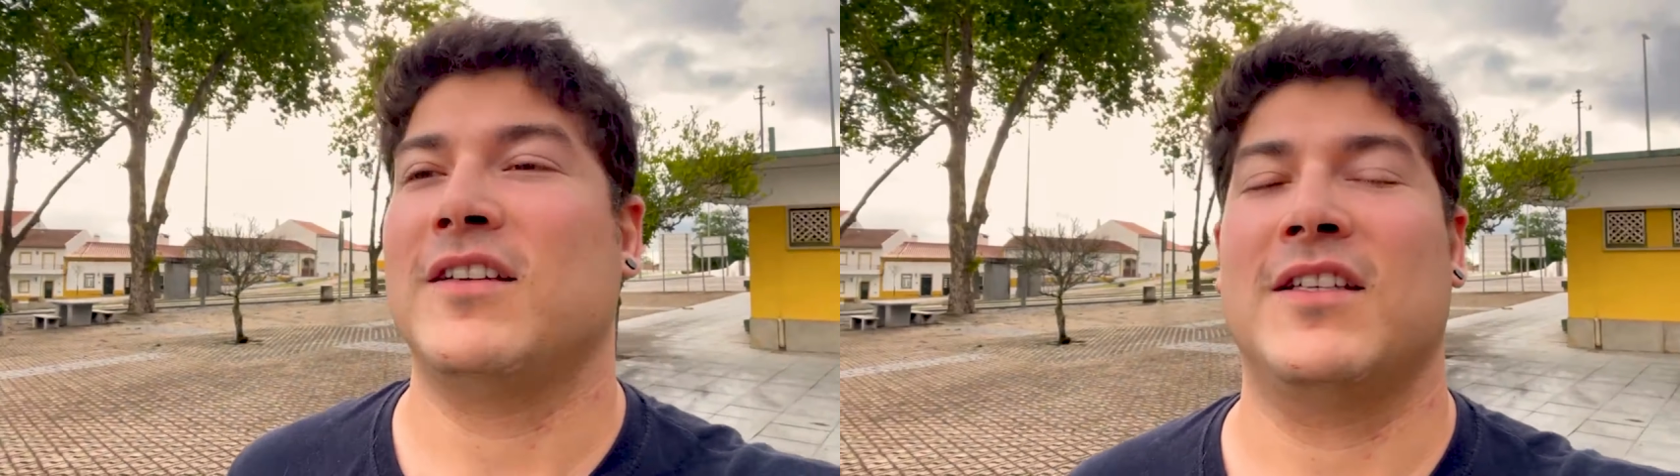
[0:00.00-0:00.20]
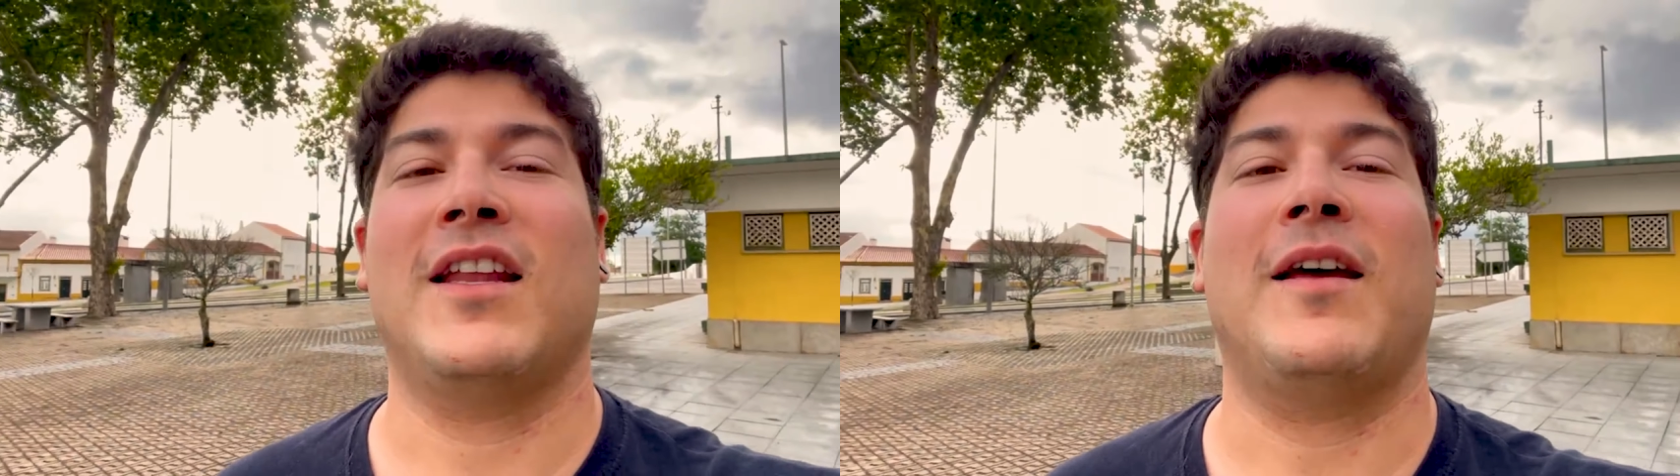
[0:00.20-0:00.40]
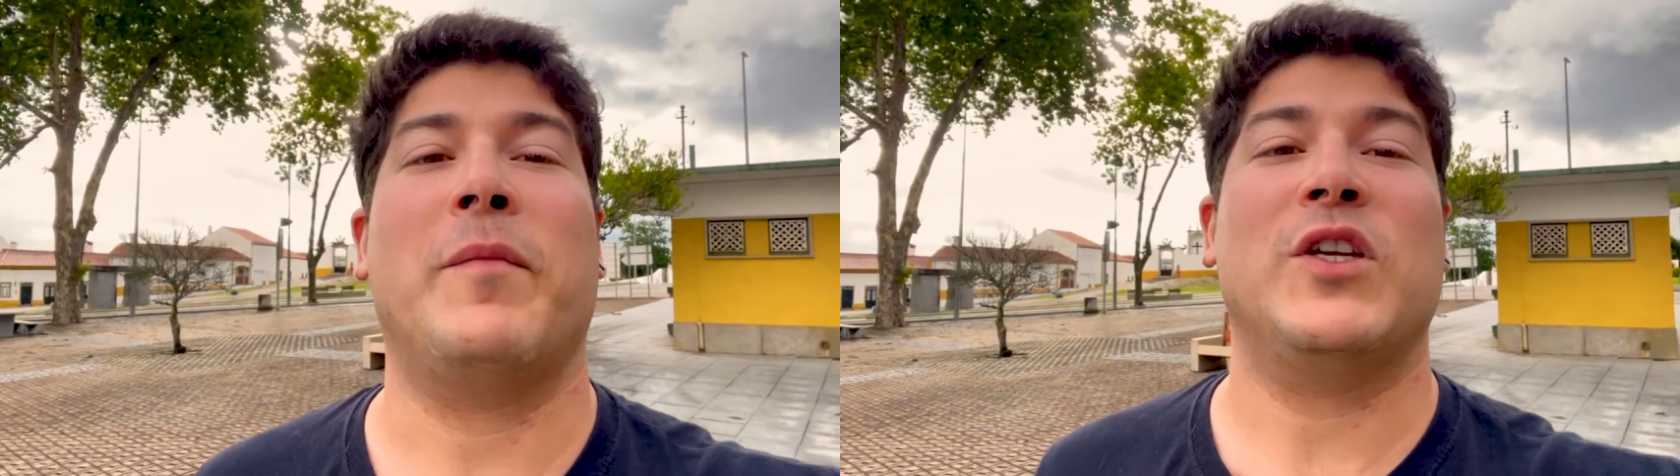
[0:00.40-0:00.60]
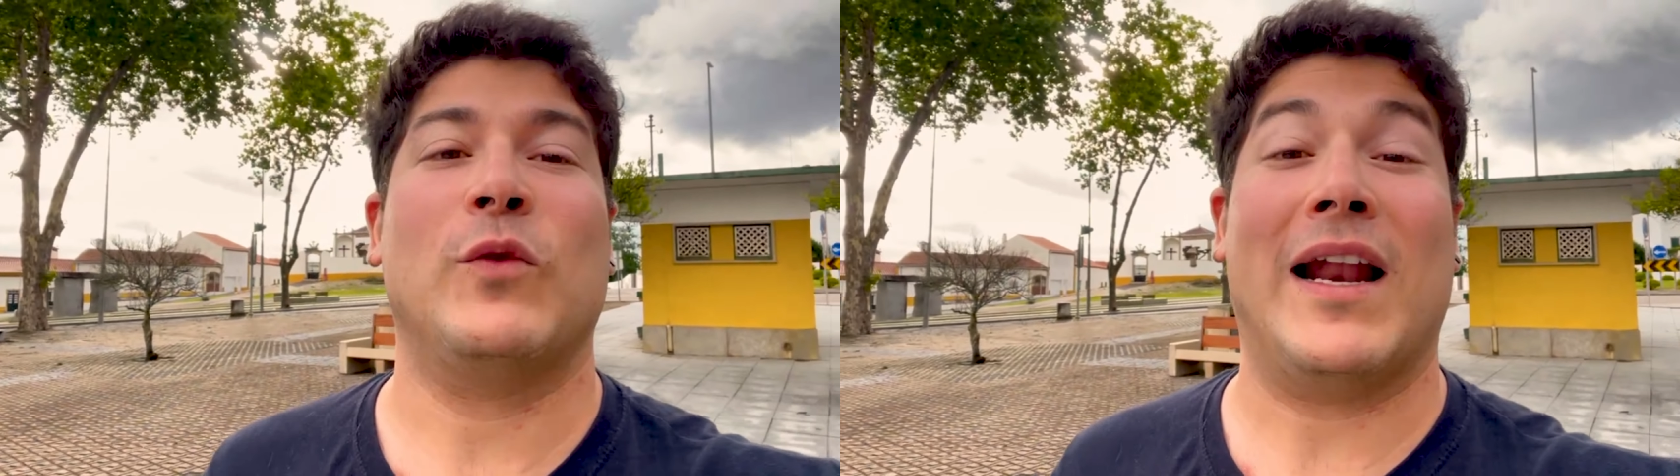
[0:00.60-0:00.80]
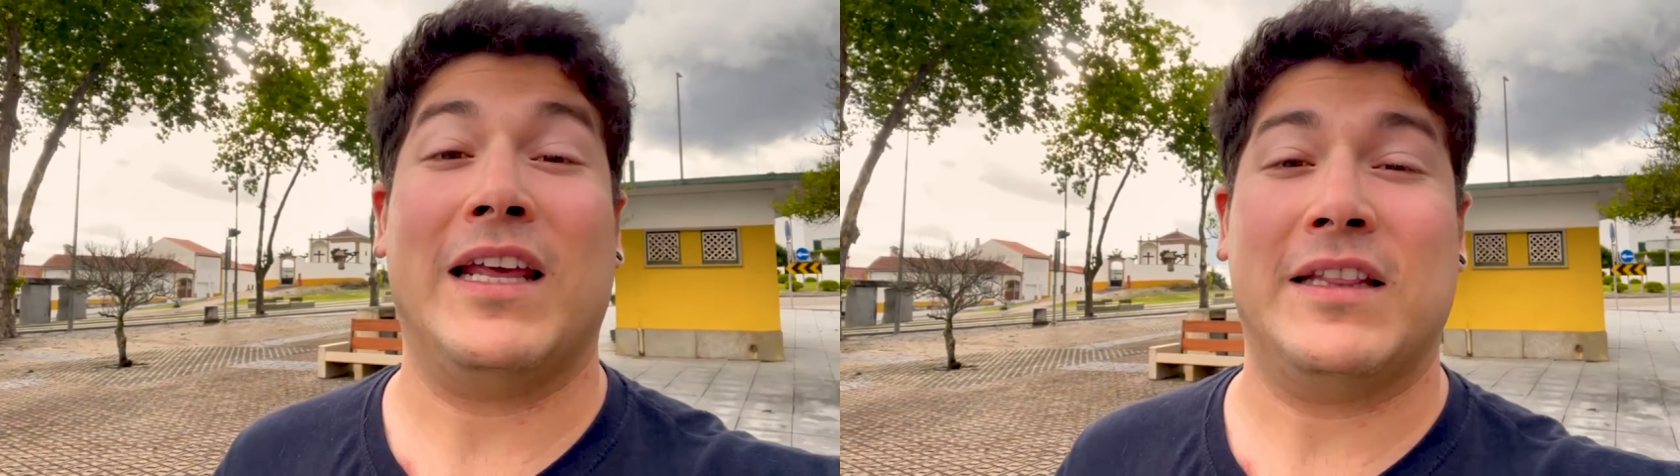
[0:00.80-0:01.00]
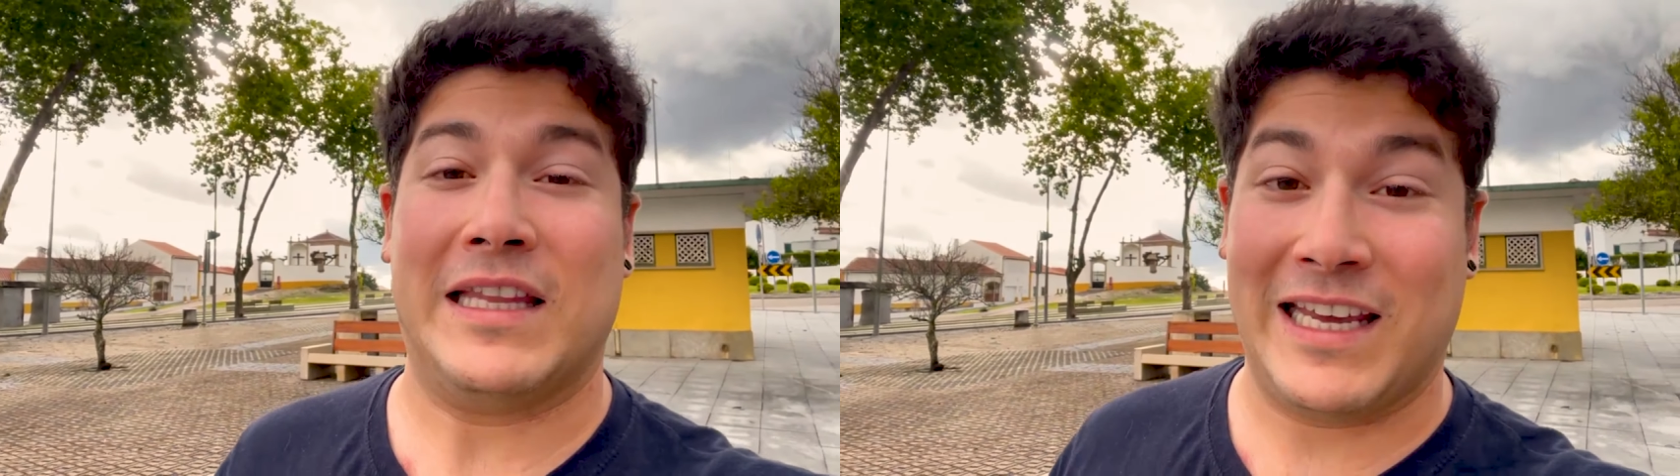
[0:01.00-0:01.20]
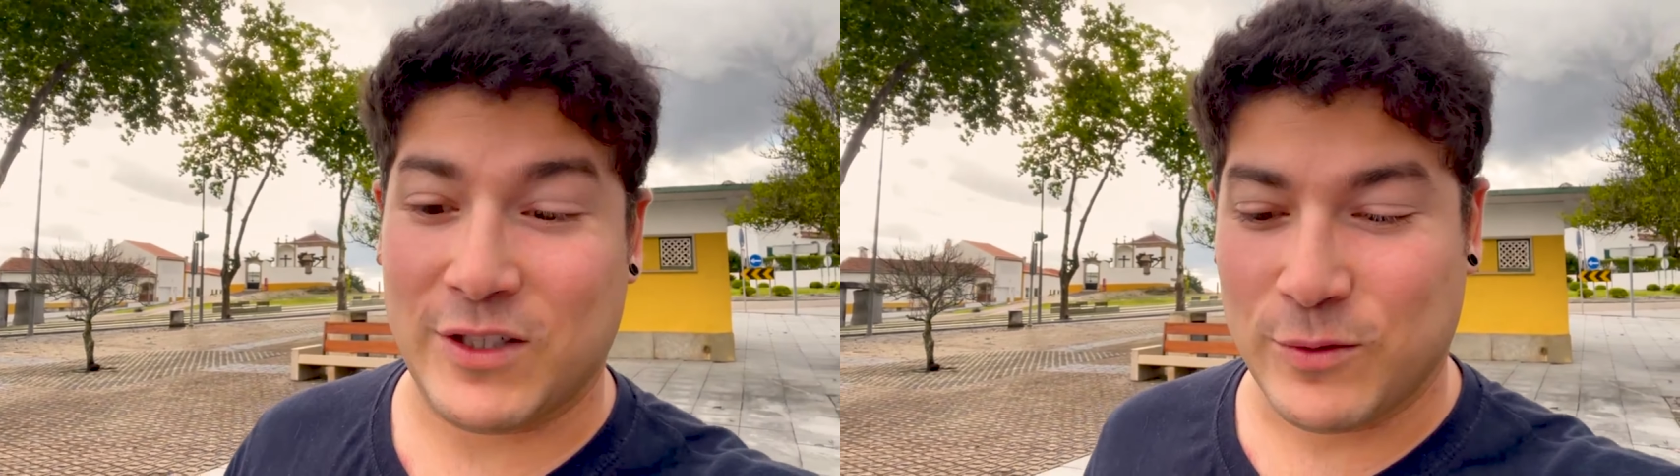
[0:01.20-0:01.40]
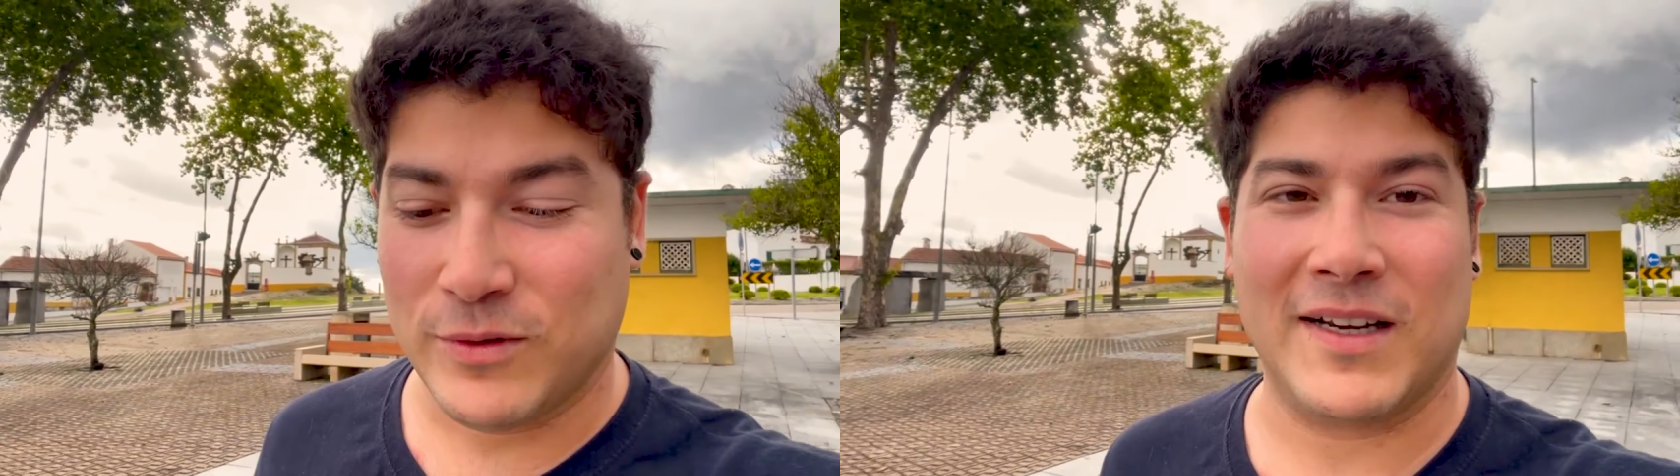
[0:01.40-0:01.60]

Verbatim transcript: exatamente no Alentejo,